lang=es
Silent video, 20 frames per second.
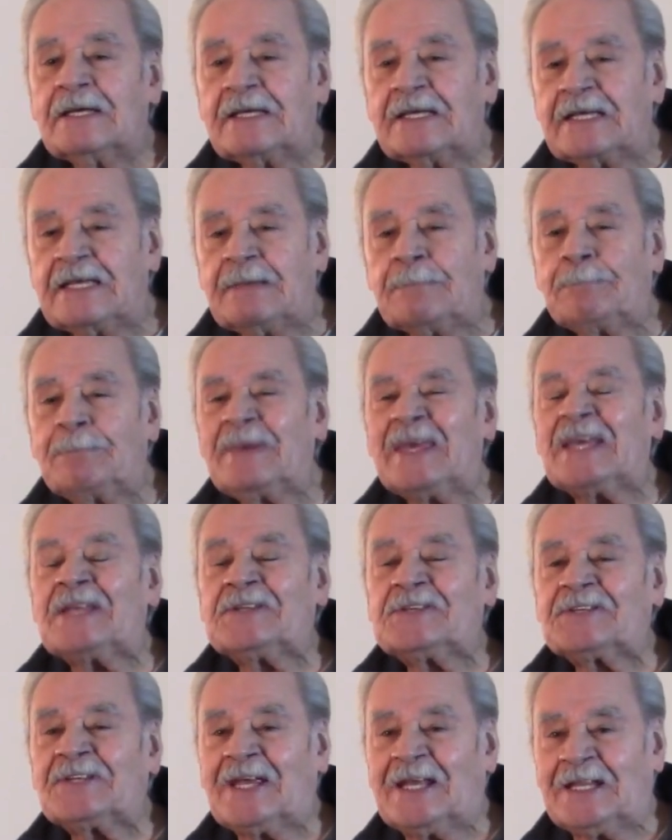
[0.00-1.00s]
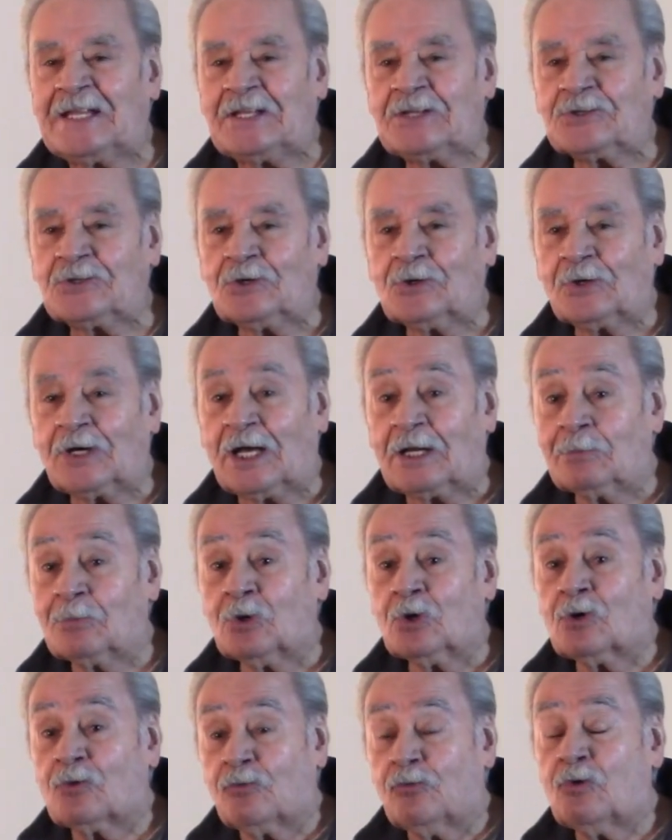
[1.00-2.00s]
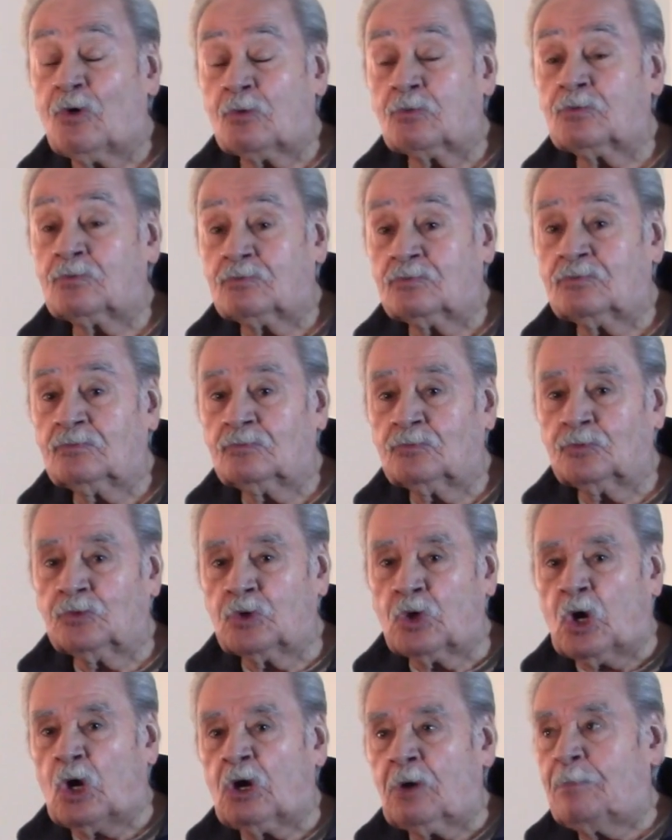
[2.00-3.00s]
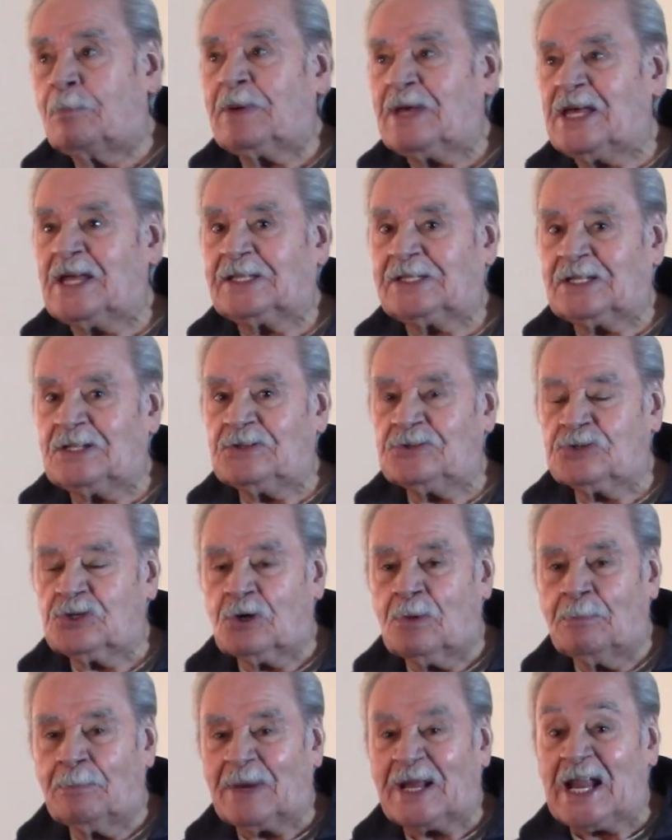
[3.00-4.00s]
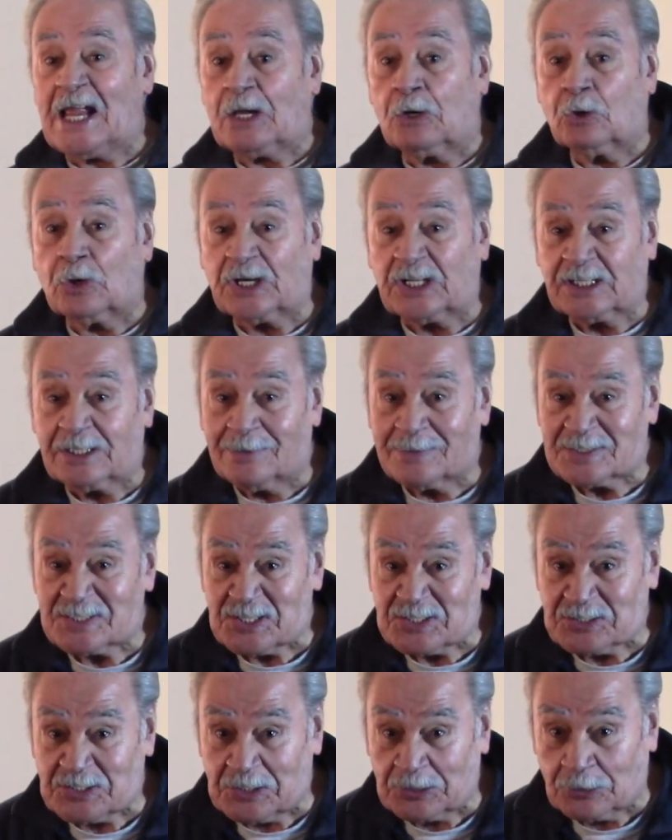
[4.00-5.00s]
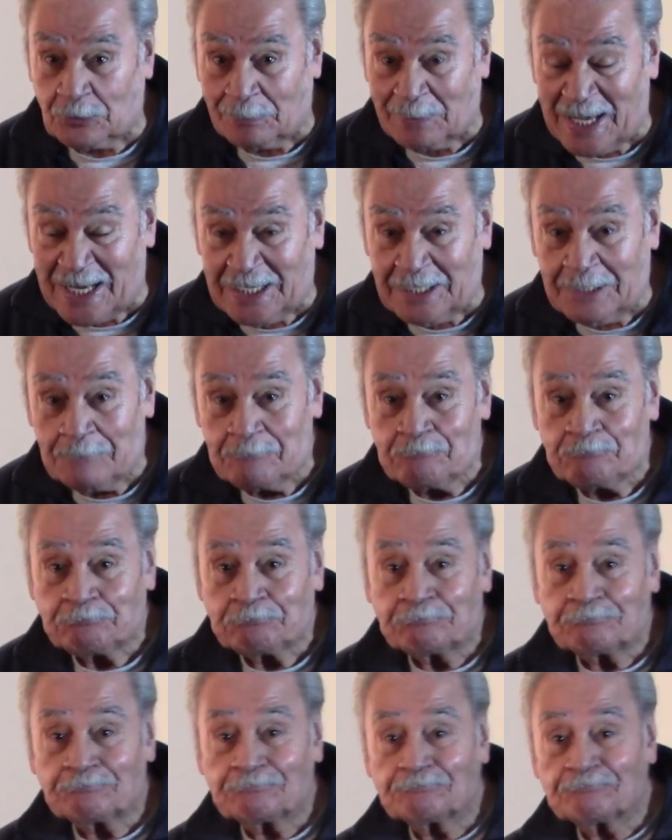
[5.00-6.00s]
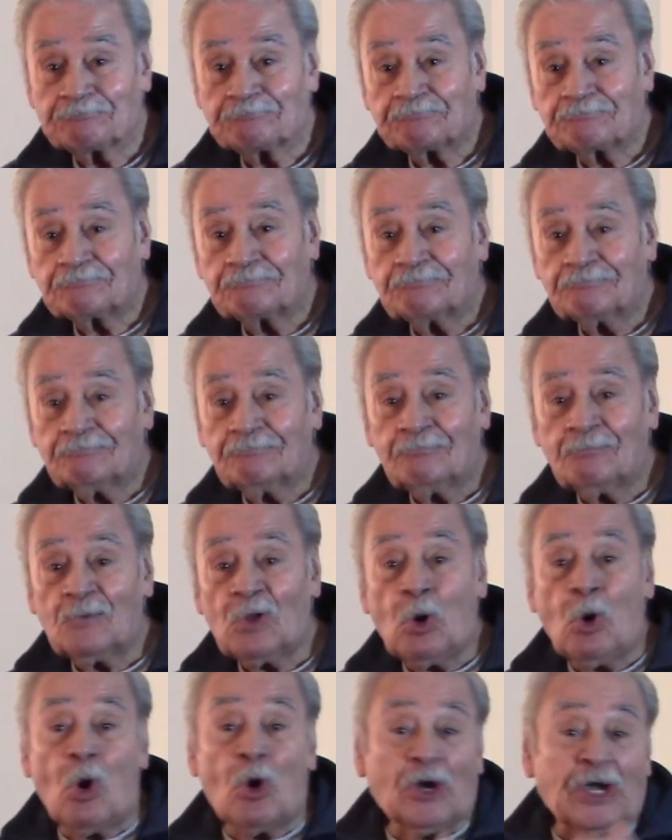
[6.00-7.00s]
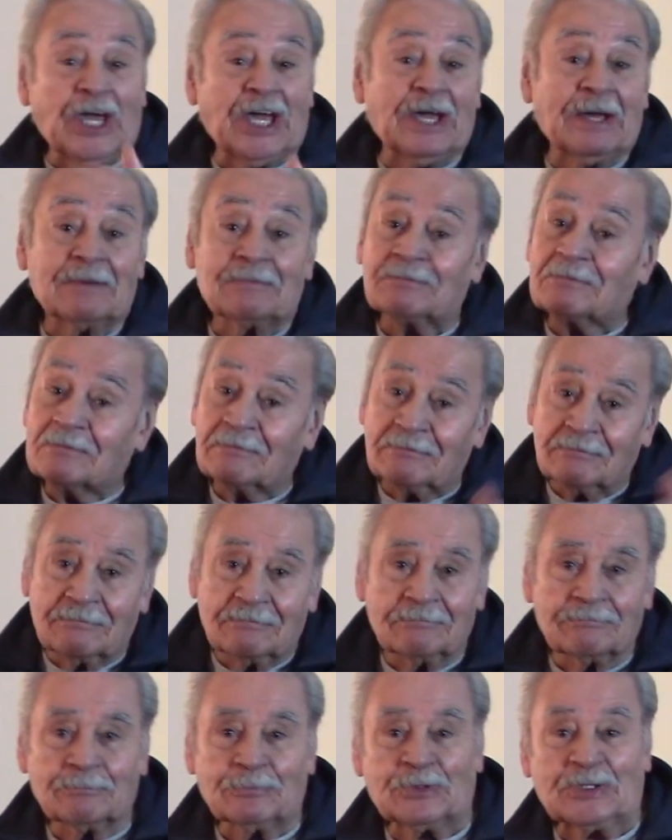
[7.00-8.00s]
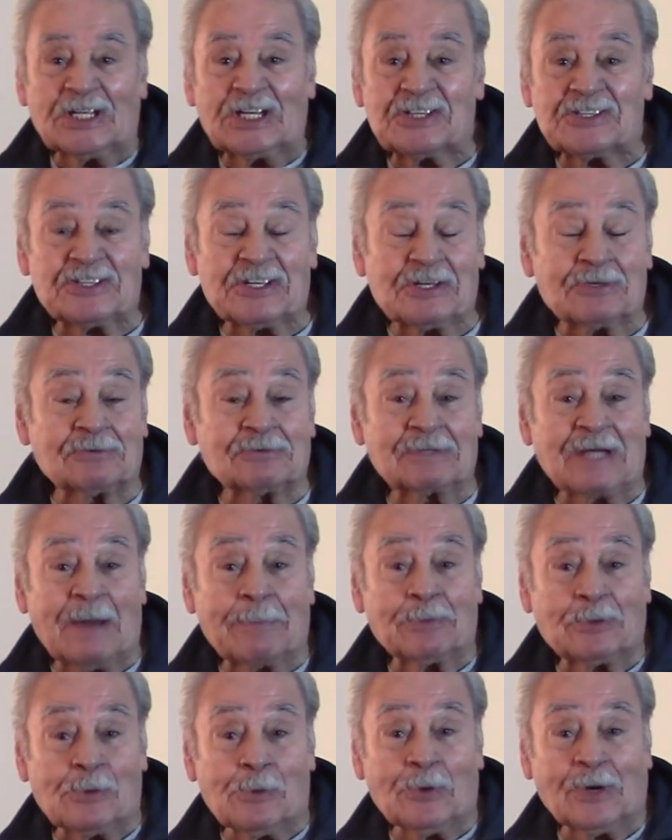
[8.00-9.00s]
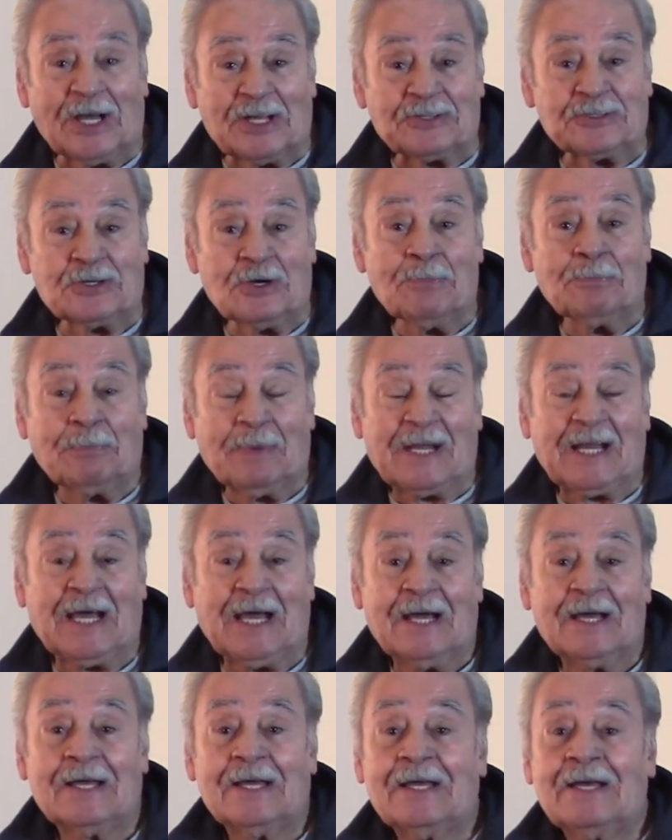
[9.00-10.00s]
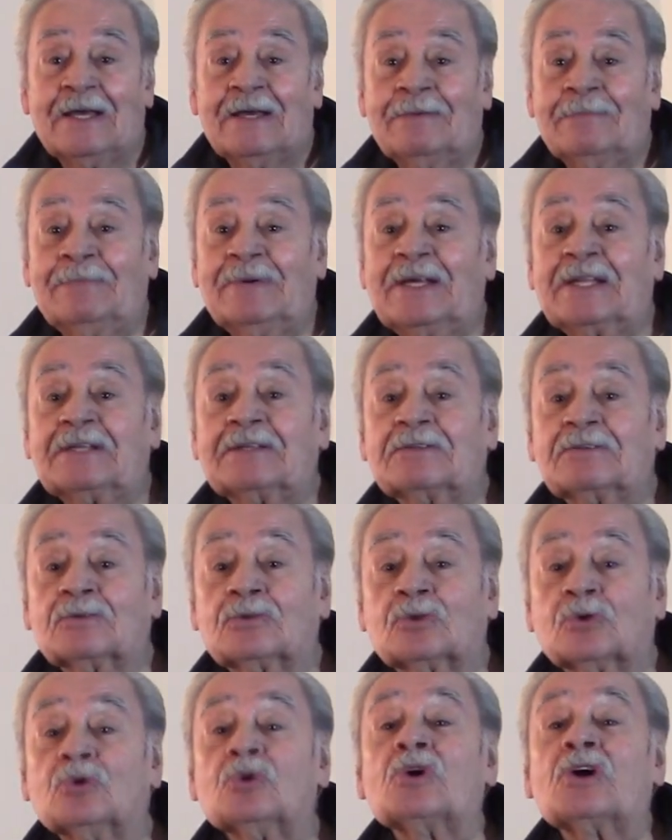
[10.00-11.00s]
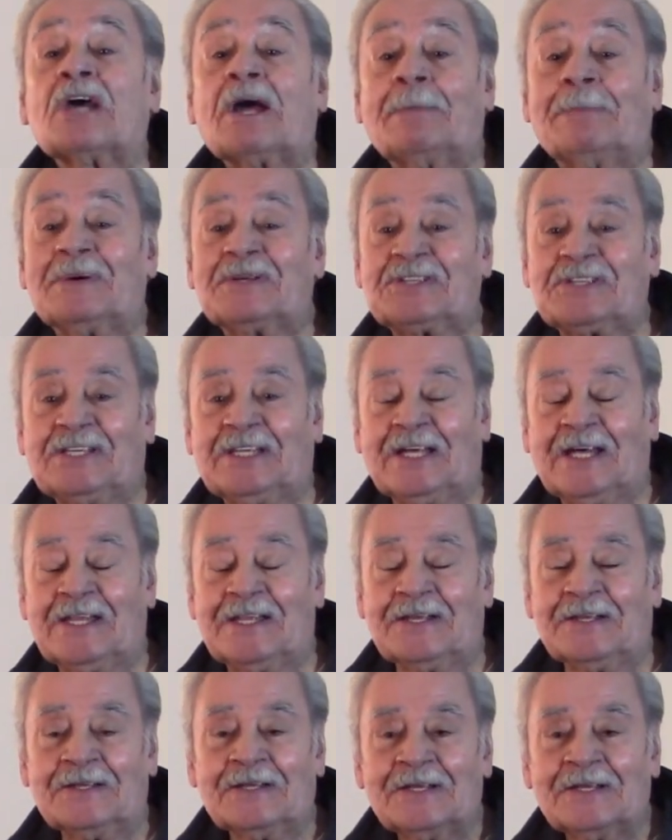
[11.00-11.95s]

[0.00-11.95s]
y piensa en eso, que a lo mejor fue un golpe de atención para algo que estabas haciendo mal o que pudiera ser una provocación para ver tus capacidades.